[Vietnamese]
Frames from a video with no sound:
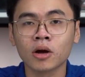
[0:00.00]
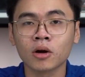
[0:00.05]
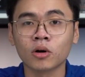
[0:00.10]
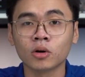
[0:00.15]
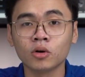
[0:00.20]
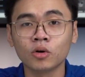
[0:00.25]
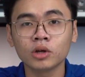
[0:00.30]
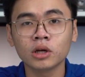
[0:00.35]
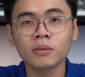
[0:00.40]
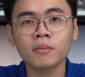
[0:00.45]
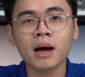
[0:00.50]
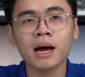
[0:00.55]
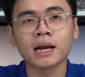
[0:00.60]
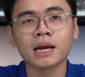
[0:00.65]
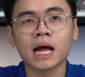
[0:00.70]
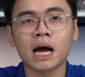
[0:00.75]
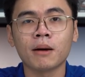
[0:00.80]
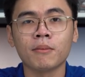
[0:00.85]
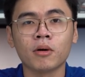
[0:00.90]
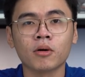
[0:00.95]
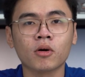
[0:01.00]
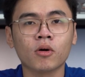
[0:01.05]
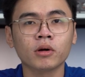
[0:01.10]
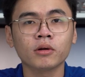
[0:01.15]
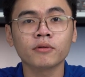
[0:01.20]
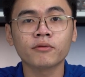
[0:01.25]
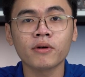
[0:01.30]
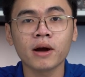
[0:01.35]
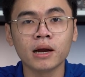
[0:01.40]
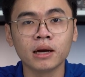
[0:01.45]
còn đối với những bạn nào mà có
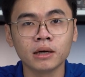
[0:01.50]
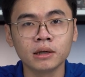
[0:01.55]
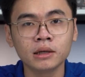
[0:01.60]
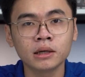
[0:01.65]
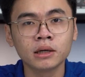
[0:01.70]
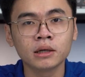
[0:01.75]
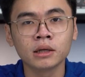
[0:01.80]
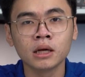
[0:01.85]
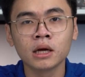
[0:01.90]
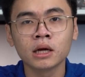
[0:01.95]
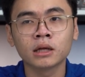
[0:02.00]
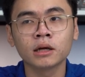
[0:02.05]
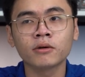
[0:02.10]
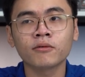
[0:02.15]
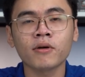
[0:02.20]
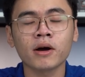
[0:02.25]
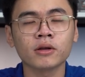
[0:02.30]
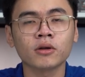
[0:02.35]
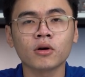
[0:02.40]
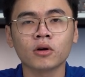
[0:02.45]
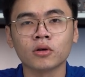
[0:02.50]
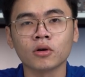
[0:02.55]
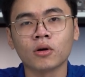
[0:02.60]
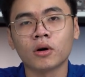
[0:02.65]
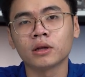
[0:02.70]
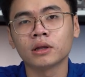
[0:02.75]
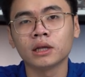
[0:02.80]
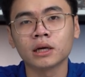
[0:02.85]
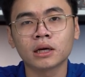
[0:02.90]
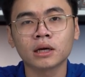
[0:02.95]
những file lớn hơn những file nhỏ
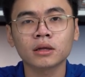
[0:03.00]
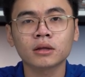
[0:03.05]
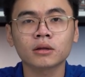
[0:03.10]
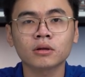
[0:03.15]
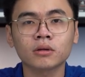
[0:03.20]
nhỏ thì cái